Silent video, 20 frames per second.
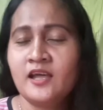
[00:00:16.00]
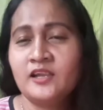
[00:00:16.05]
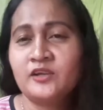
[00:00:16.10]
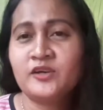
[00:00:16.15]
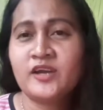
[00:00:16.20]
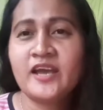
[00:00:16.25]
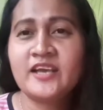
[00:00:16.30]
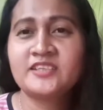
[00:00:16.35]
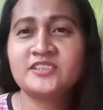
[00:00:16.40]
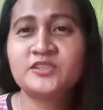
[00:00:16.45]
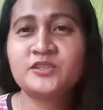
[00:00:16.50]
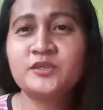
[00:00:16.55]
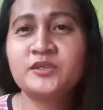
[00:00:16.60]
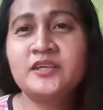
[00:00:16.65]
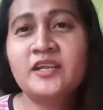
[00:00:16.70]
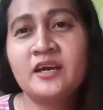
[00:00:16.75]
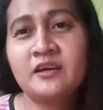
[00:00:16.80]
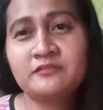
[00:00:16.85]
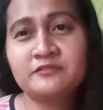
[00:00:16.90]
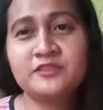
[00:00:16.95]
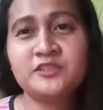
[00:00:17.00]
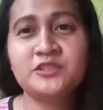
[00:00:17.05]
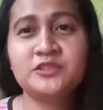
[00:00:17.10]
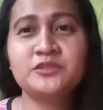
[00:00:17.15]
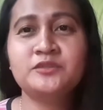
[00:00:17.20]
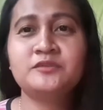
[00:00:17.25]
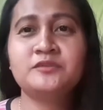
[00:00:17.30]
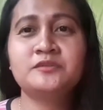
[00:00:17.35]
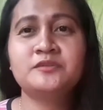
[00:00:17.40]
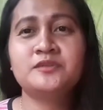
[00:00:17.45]
guys, good
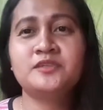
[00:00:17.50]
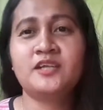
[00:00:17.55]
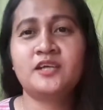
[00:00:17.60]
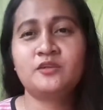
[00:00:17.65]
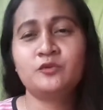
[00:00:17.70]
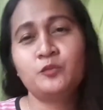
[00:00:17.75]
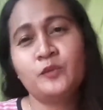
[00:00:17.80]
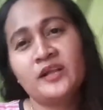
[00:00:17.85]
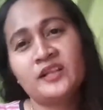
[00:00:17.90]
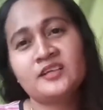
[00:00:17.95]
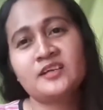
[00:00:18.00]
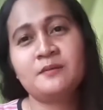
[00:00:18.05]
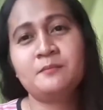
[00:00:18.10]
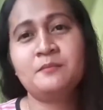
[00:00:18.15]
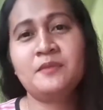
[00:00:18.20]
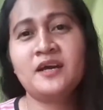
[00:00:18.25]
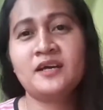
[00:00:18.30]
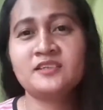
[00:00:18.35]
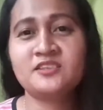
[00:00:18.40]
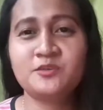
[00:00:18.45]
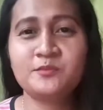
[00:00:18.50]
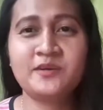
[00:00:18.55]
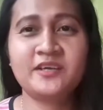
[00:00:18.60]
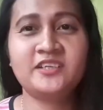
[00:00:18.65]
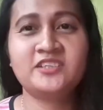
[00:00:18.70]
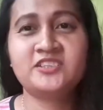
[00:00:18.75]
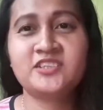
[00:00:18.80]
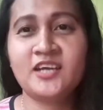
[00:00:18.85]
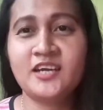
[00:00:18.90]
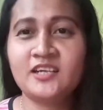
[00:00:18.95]
afternoon and welcome back to
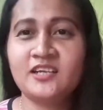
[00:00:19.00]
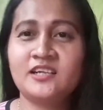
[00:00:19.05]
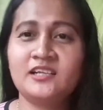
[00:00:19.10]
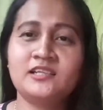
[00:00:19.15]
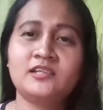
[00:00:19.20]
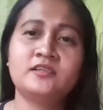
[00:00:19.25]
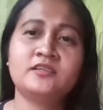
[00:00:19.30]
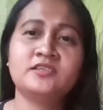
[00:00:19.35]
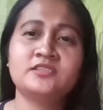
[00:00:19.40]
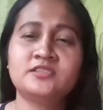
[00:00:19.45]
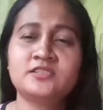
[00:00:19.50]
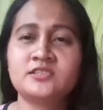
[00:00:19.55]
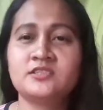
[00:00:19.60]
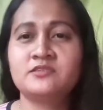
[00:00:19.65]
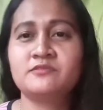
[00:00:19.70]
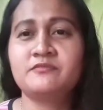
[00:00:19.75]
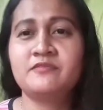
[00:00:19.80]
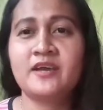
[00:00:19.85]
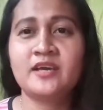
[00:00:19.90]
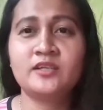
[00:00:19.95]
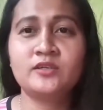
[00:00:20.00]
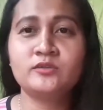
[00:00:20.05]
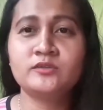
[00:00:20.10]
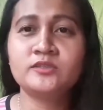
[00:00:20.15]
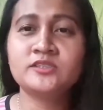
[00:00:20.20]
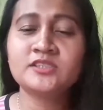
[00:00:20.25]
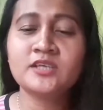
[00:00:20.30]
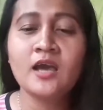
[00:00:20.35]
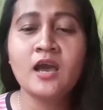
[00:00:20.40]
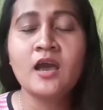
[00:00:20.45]
my channel. This is
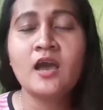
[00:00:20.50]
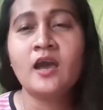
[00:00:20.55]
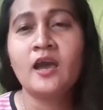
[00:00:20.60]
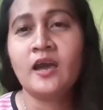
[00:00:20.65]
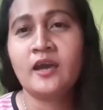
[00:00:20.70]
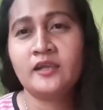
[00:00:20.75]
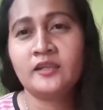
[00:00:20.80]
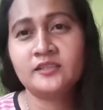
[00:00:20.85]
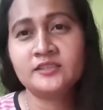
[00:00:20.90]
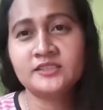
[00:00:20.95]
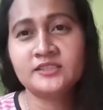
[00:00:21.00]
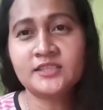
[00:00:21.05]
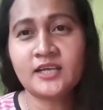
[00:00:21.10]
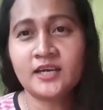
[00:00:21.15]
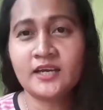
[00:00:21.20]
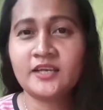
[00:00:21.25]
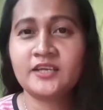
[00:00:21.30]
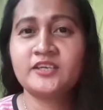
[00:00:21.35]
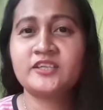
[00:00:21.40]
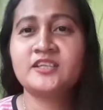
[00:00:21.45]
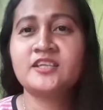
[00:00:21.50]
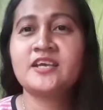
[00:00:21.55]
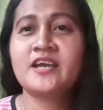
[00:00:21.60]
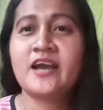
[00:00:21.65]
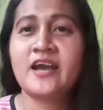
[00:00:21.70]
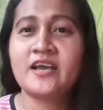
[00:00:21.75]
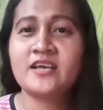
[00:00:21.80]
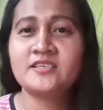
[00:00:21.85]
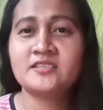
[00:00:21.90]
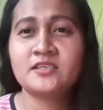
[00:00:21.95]
Venus and sa ngayon
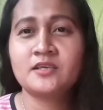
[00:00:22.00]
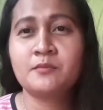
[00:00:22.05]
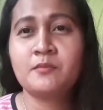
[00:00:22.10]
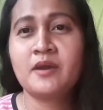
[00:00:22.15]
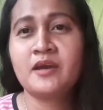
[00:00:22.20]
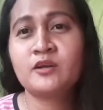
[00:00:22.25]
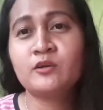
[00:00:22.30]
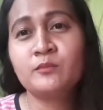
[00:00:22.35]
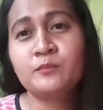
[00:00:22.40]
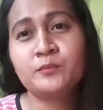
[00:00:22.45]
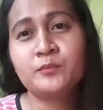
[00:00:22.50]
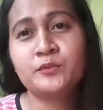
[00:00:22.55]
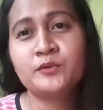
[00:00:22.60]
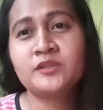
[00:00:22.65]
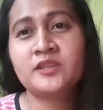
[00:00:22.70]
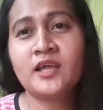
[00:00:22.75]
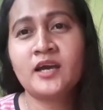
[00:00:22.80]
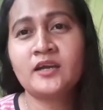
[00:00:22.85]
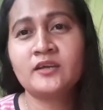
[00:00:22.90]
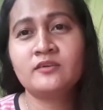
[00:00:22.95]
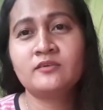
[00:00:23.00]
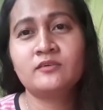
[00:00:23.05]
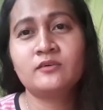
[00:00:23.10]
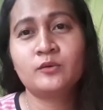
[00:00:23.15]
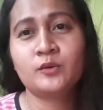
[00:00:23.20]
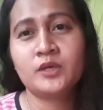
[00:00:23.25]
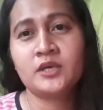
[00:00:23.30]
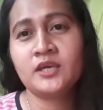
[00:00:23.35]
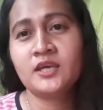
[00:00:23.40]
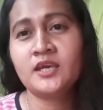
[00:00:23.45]
guys, eh, meron po
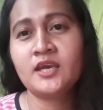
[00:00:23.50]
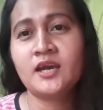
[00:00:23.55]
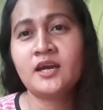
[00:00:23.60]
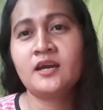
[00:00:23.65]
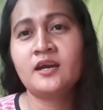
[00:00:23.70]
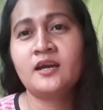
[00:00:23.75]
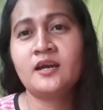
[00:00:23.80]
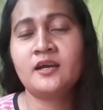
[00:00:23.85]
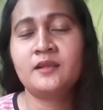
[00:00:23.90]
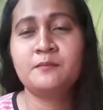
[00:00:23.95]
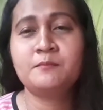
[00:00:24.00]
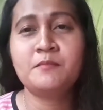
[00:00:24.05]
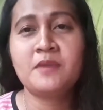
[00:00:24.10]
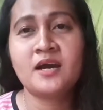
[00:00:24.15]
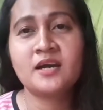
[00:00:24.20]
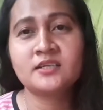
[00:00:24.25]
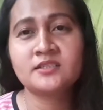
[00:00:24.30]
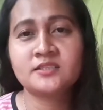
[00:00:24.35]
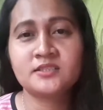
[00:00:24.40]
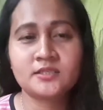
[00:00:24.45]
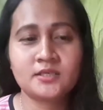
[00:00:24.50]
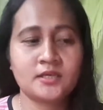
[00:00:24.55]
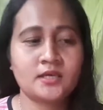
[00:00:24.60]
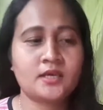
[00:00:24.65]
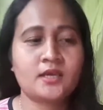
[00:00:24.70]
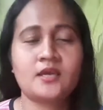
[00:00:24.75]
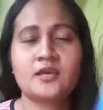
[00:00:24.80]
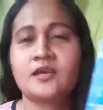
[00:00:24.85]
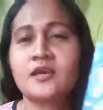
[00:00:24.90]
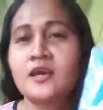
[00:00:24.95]
tayong
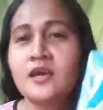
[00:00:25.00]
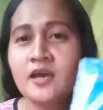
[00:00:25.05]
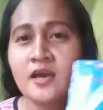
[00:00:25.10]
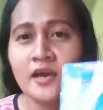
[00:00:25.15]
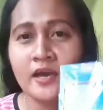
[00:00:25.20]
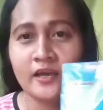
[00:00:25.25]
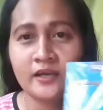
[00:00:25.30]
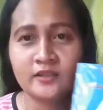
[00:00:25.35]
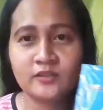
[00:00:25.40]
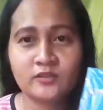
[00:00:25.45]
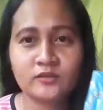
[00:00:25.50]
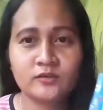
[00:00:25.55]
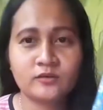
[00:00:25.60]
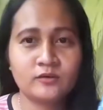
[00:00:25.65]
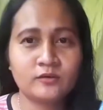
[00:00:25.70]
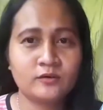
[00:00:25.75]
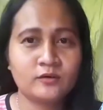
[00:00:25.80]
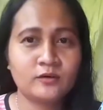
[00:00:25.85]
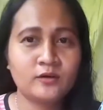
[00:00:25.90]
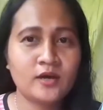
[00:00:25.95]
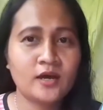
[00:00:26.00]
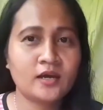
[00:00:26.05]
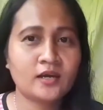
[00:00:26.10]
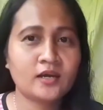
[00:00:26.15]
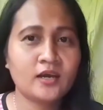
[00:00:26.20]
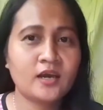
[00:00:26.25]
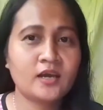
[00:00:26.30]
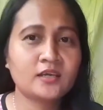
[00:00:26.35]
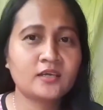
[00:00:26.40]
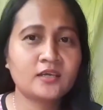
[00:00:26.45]
i-unboxing. Ito
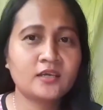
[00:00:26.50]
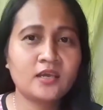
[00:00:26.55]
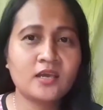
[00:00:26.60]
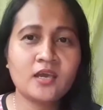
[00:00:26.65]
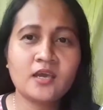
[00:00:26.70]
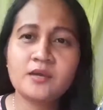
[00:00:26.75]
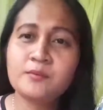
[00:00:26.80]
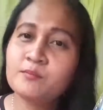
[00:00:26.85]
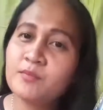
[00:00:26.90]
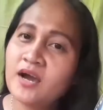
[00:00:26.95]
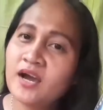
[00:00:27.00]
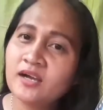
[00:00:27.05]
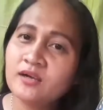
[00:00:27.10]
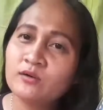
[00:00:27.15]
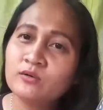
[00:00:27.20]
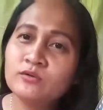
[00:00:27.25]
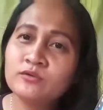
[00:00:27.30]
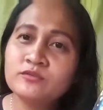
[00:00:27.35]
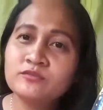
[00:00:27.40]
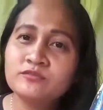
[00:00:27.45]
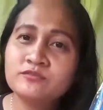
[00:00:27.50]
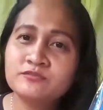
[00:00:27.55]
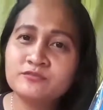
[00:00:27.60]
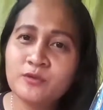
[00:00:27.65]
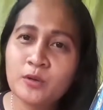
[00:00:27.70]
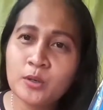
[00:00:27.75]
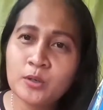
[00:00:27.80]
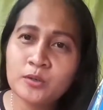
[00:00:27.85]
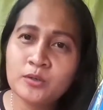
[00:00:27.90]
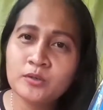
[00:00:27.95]
ang aking bagong
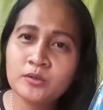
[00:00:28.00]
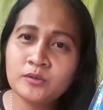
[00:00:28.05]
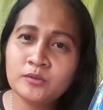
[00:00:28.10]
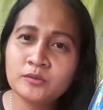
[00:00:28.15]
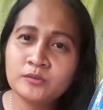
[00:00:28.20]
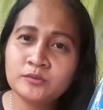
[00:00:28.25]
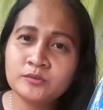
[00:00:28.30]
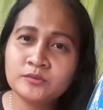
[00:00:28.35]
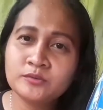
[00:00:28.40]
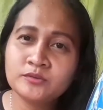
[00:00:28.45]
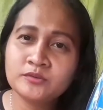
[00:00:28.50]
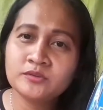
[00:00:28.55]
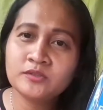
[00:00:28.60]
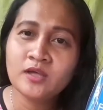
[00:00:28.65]
phone.